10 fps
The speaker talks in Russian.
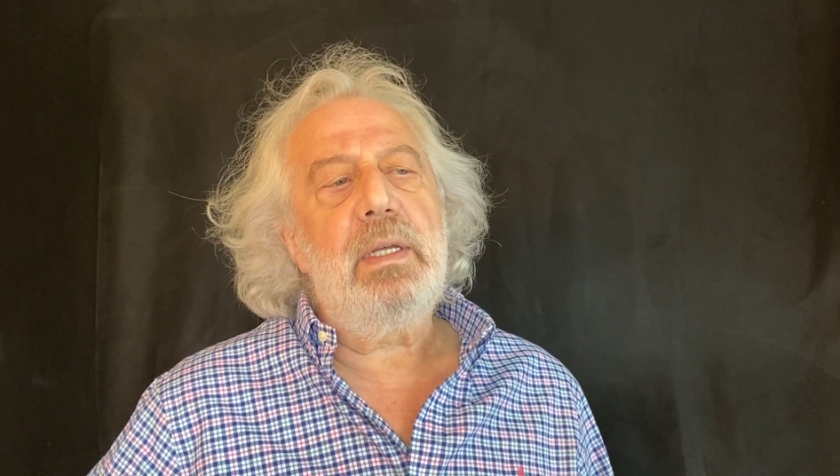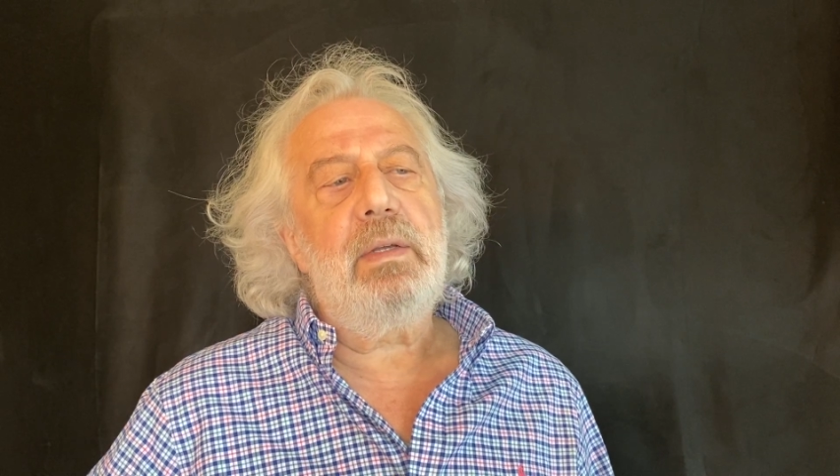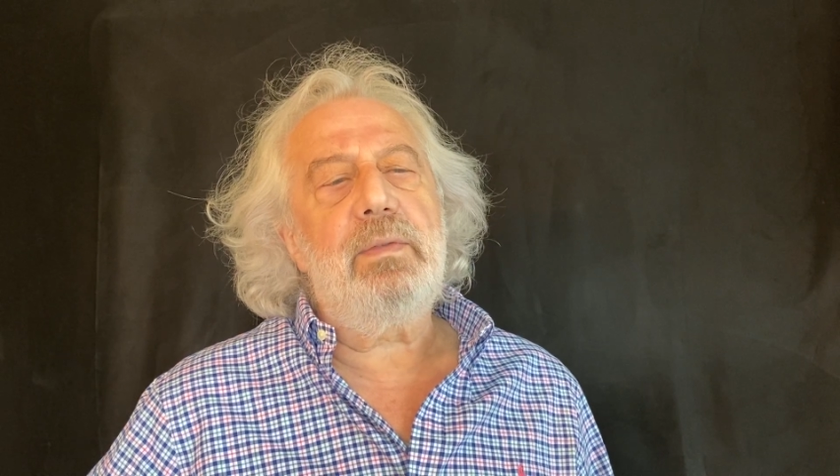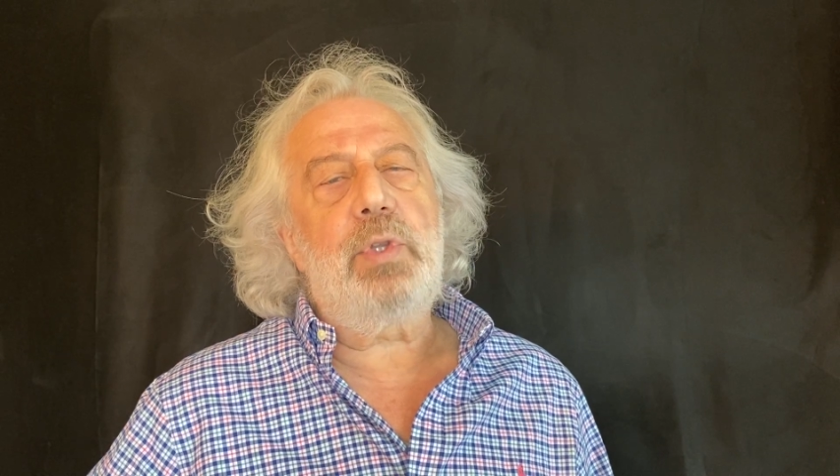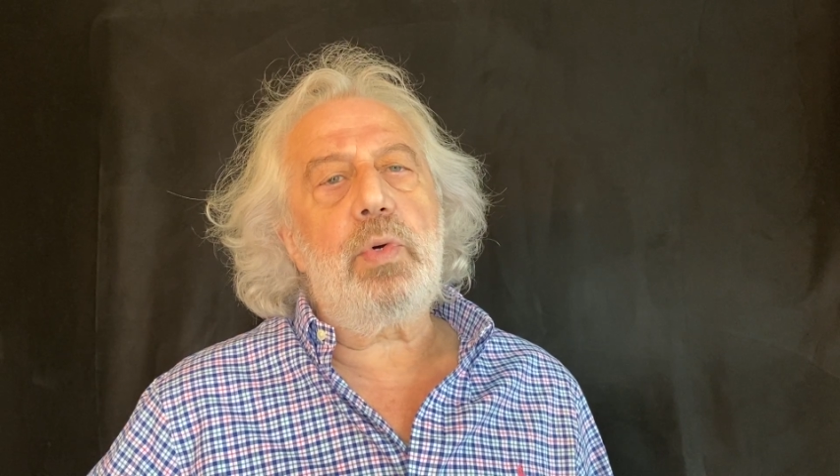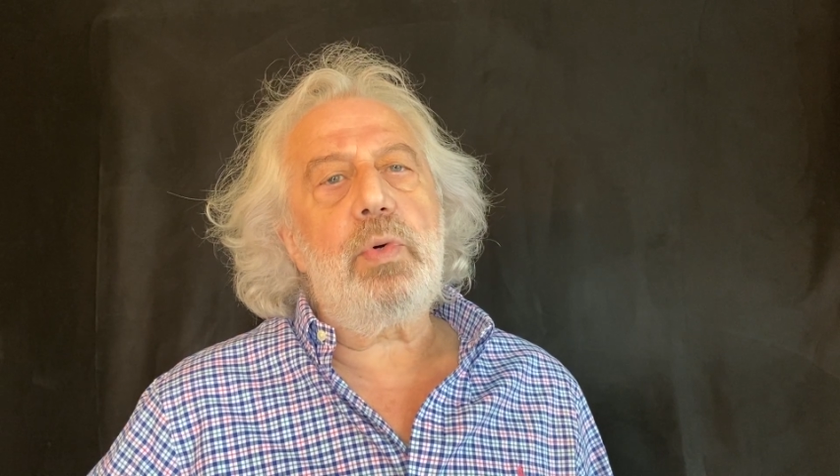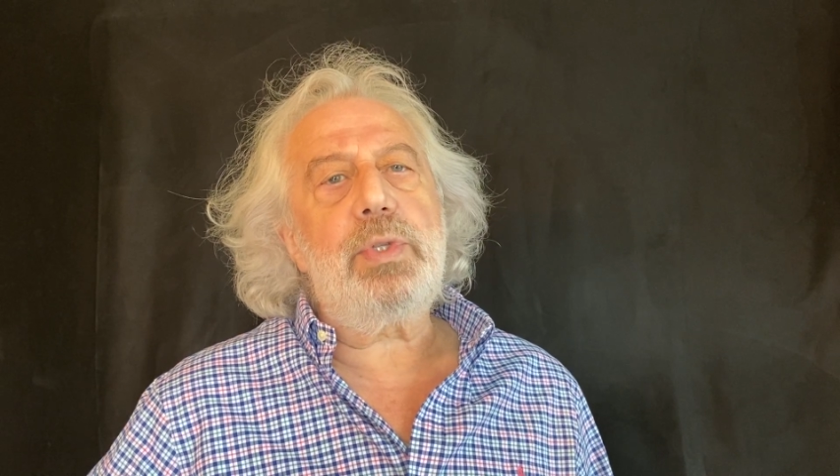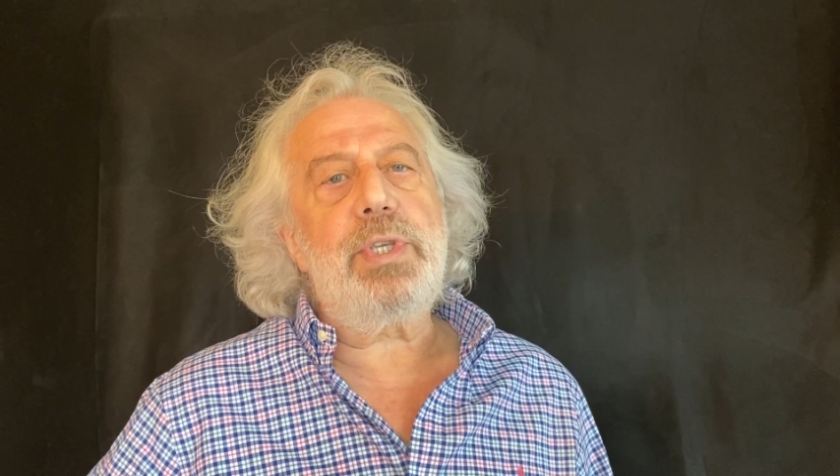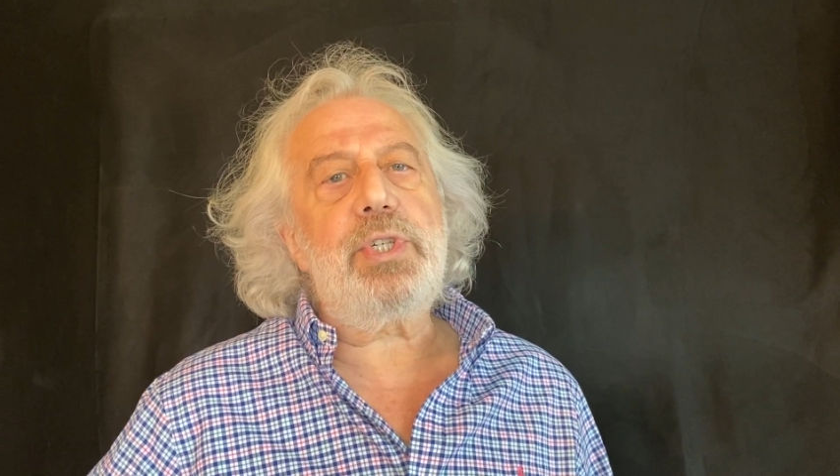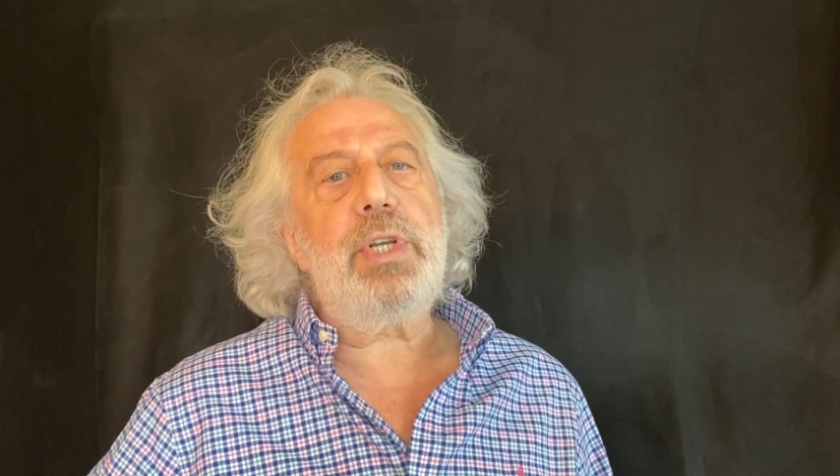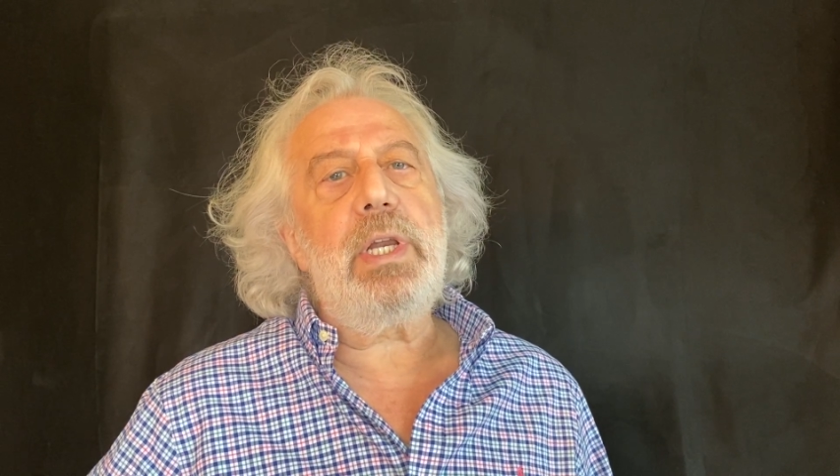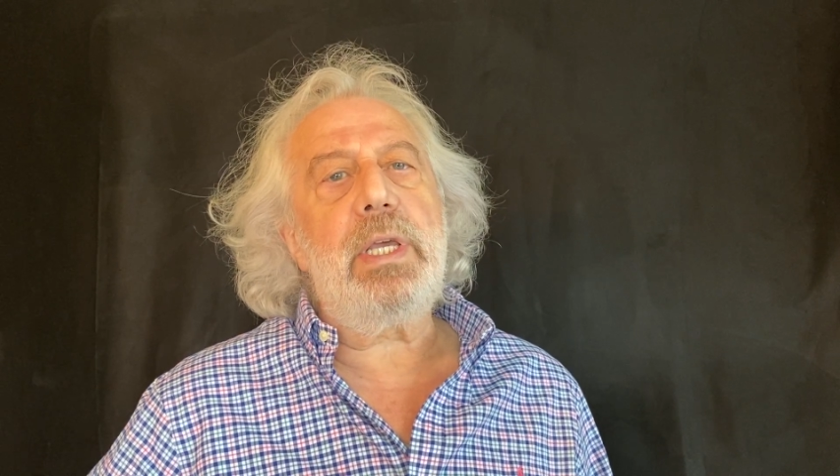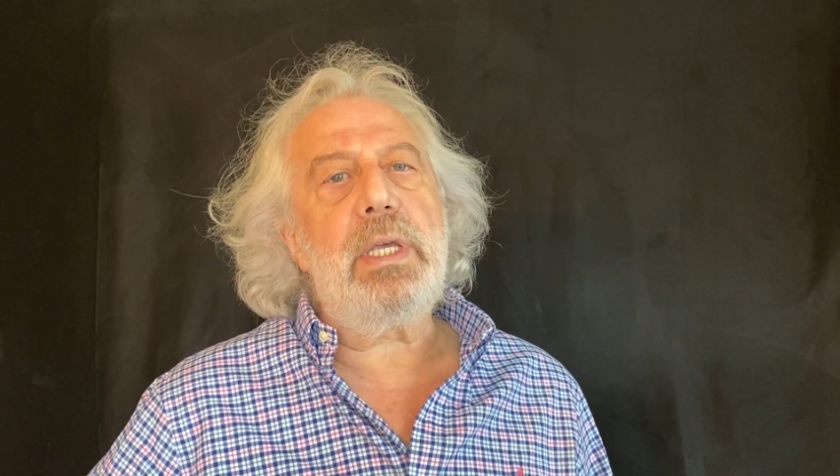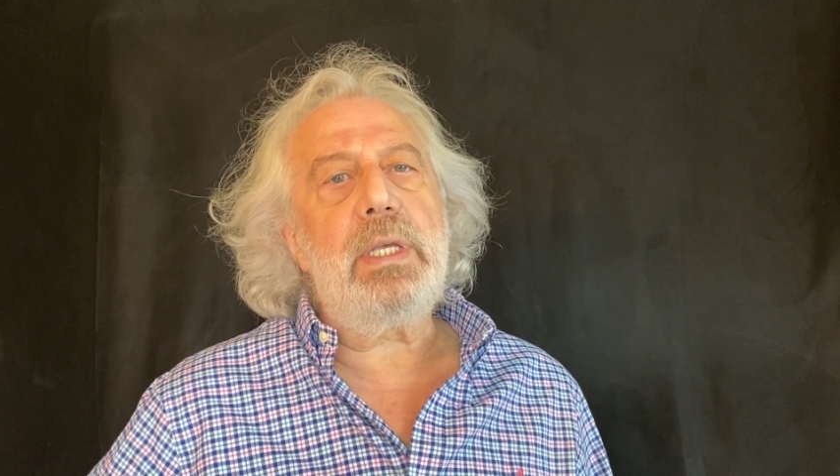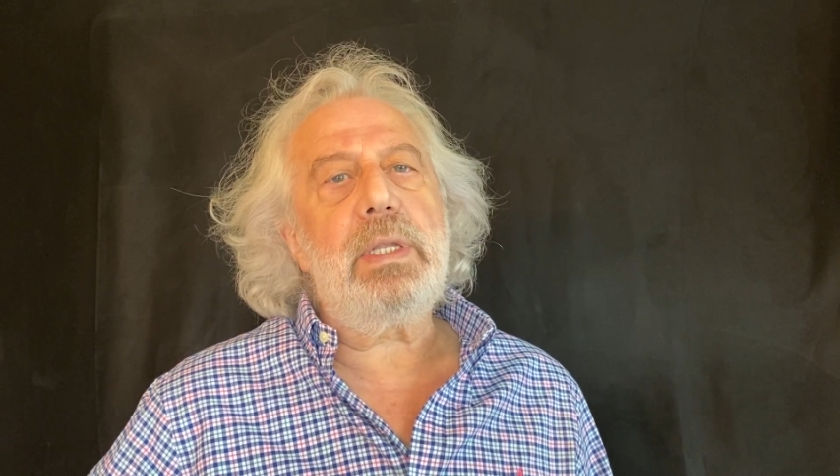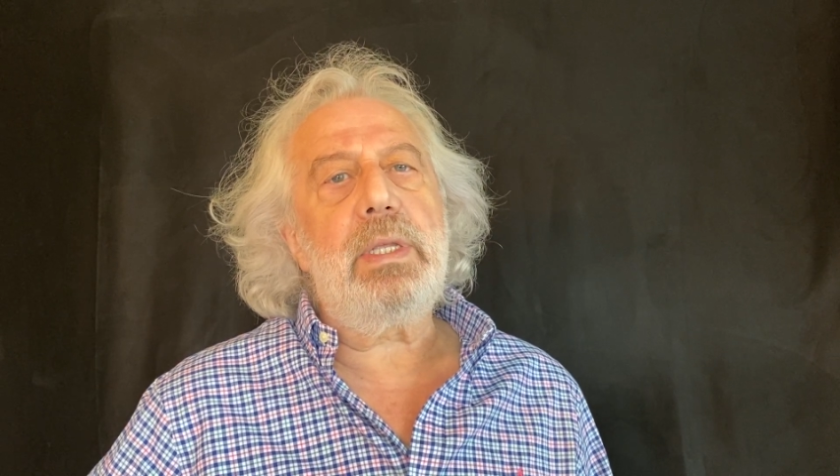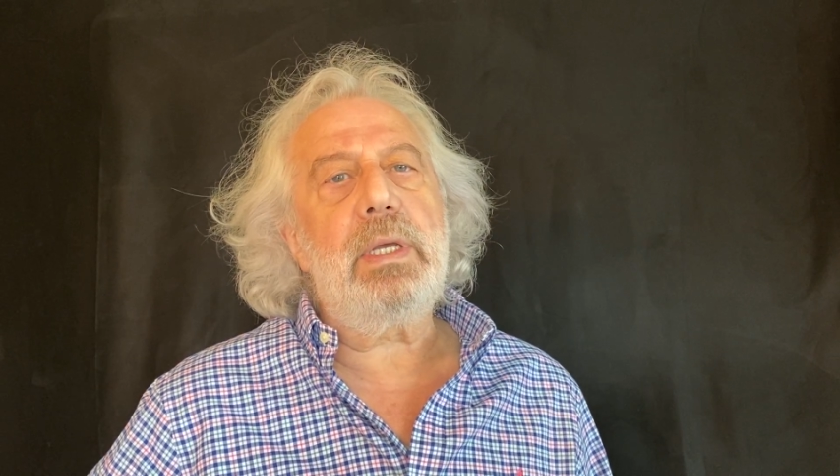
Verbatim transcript: Вдруг тяжелеет,